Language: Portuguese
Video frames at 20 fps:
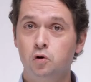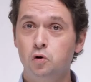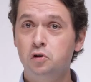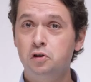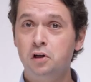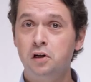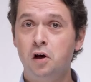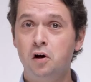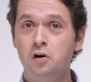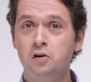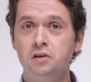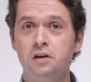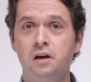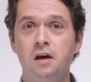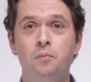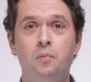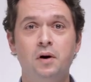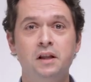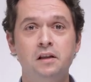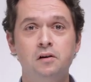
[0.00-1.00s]
Junte-se a nós,
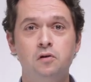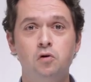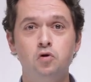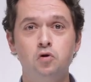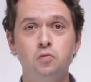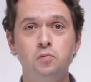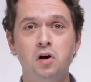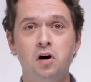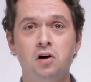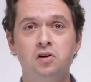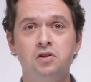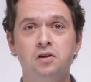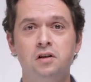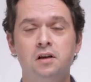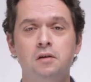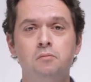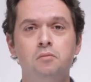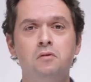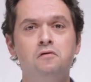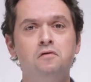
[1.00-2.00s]
aprenda com os melhores
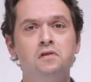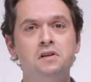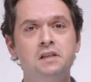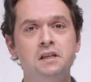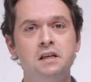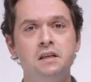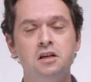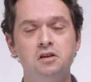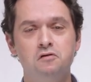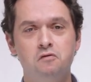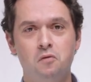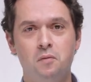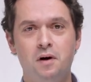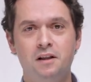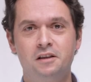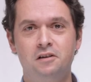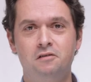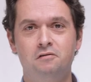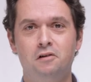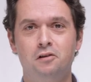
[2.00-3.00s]
e beneficie deste
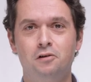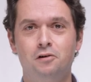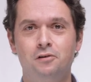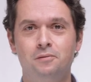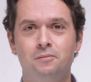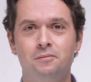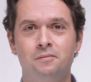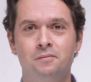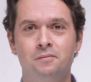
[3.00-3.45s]
formato inovador.